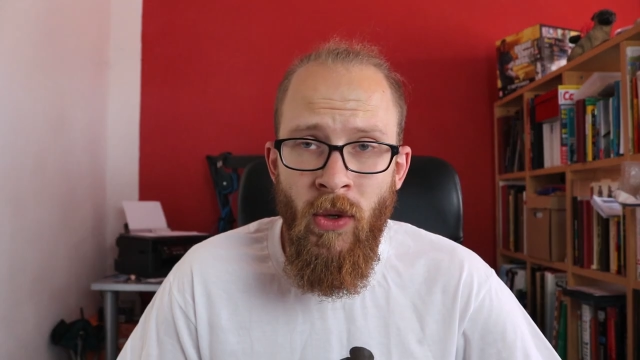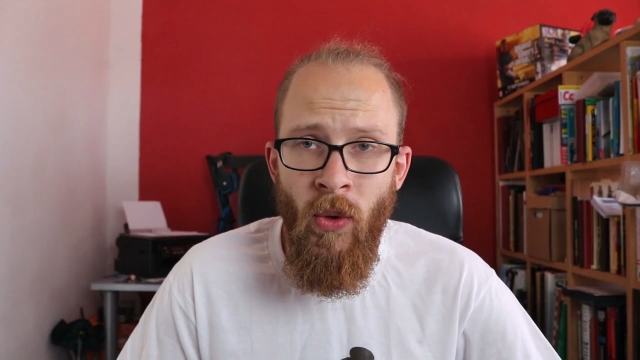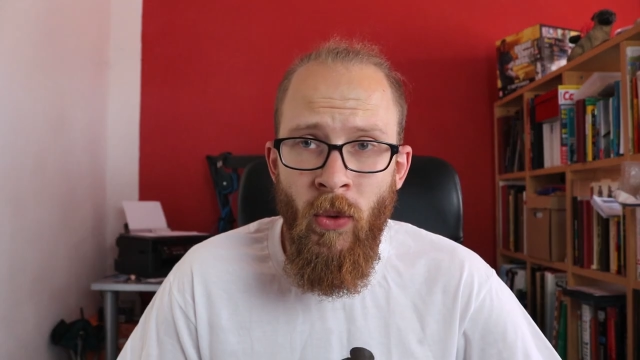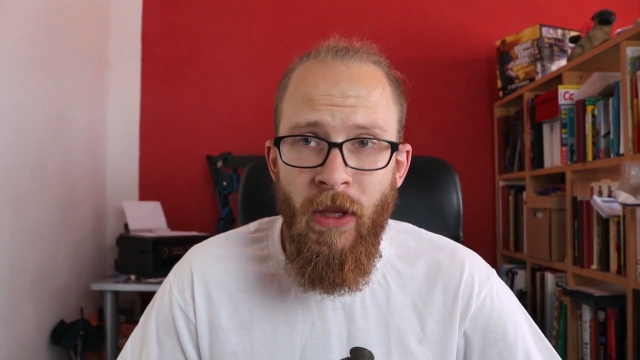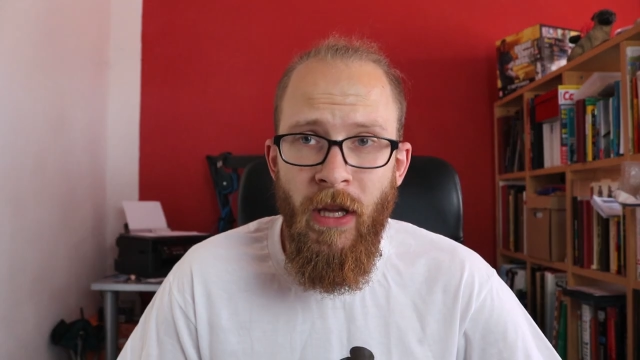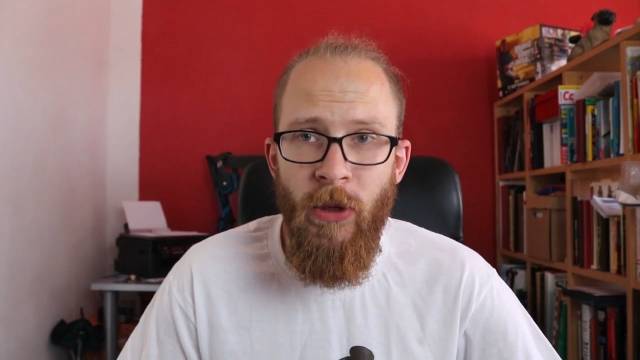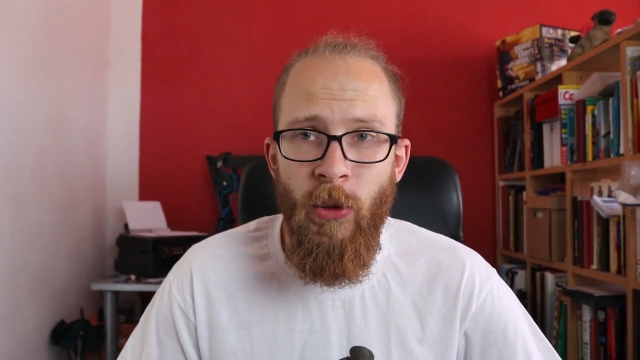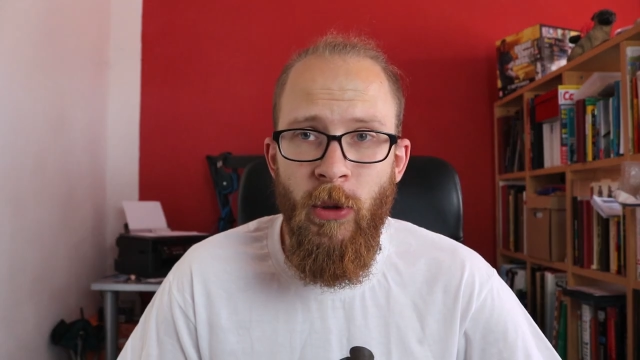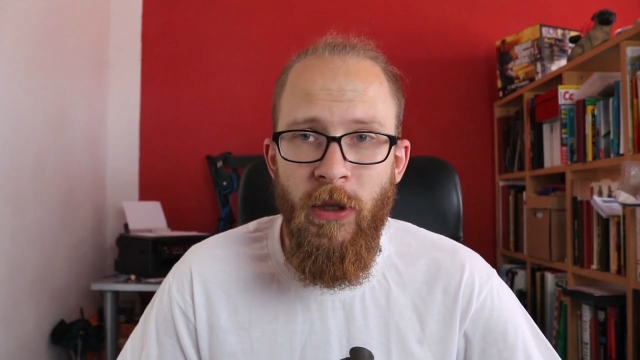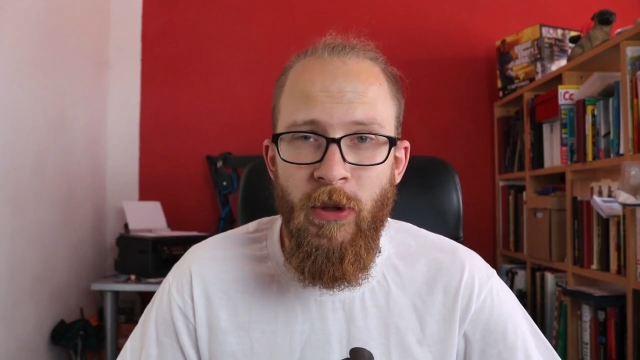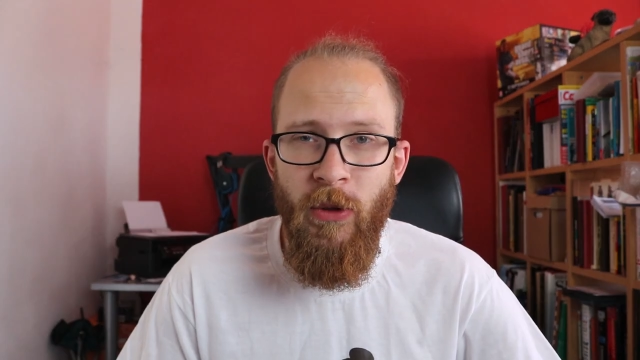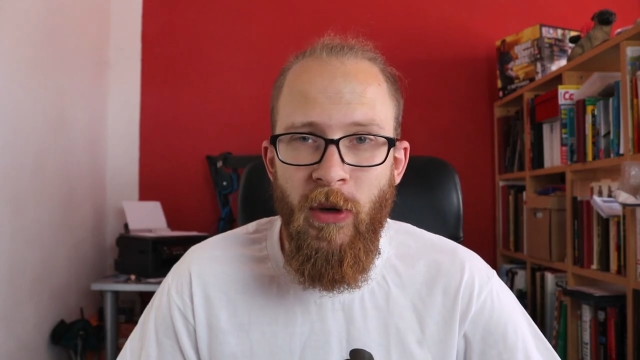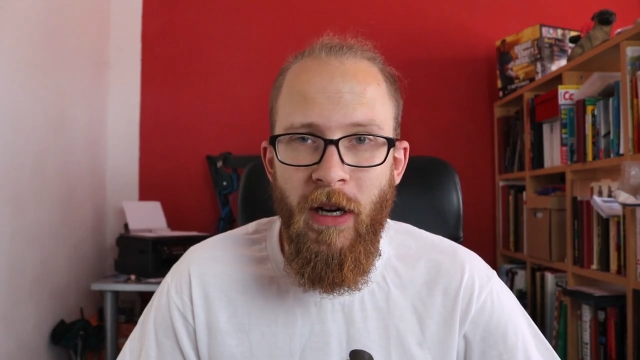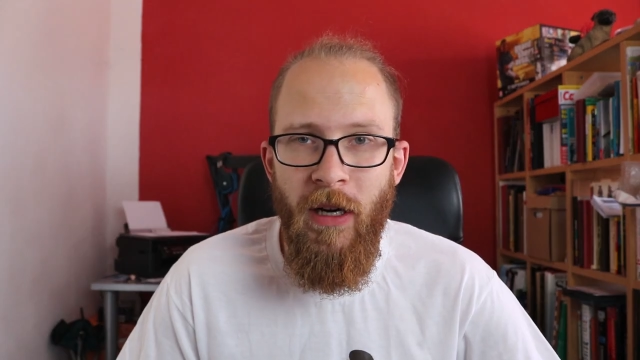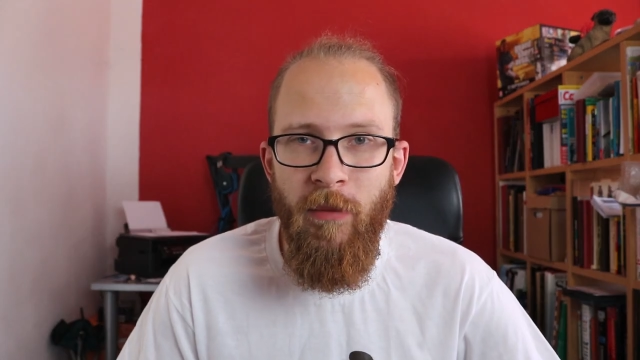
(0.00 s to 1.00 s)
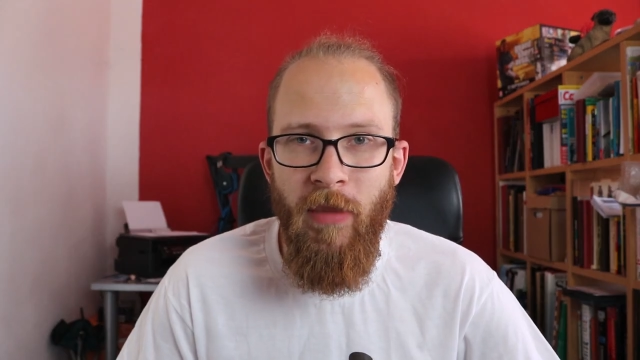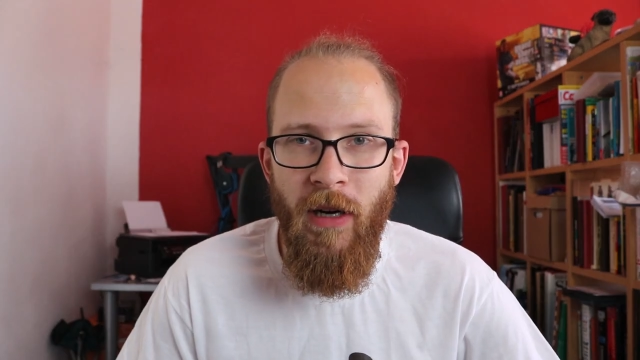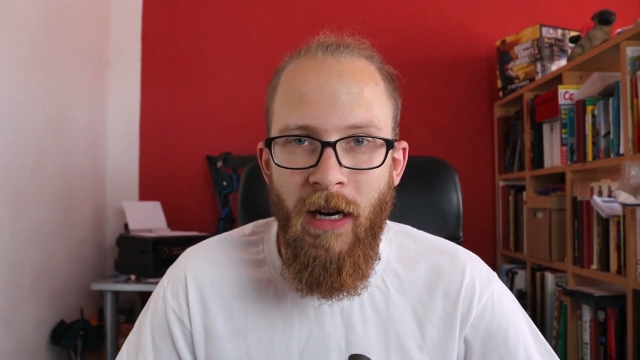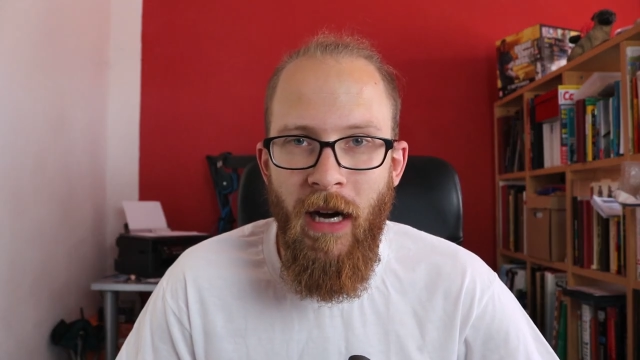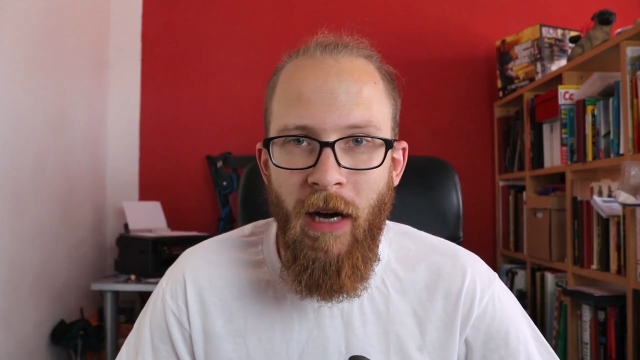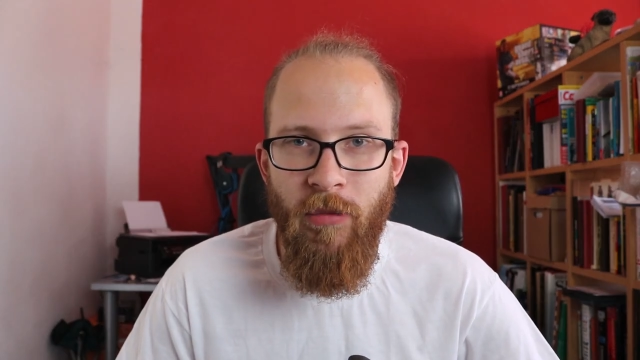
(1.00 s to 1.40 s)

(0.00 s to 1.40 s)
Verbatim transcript: Und natürlich noch ein paar